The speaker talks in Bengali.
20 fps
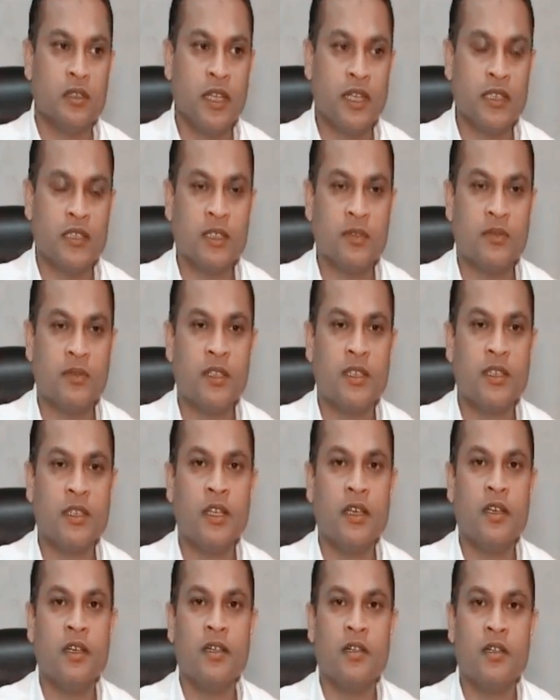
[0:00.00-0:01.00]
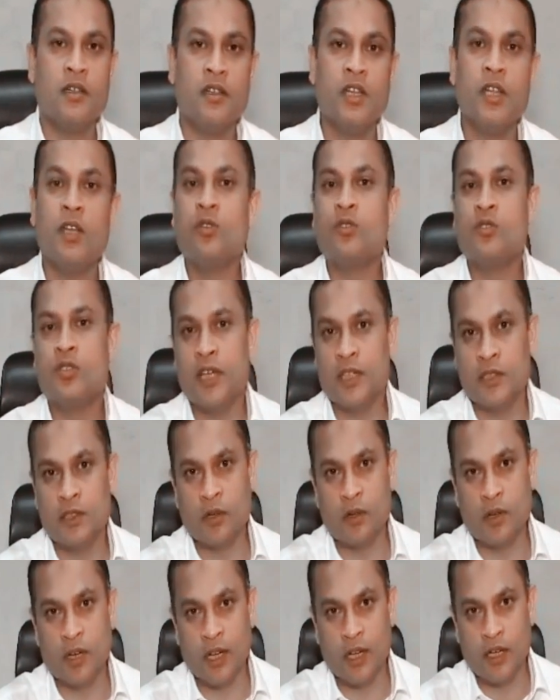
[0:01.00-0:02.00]
দেশে ফিরতে নিরুৎসাহিত
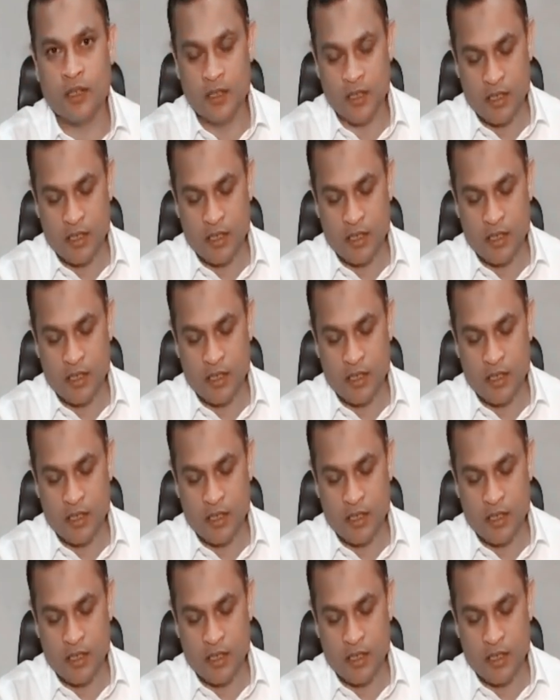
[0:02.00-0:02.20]
করা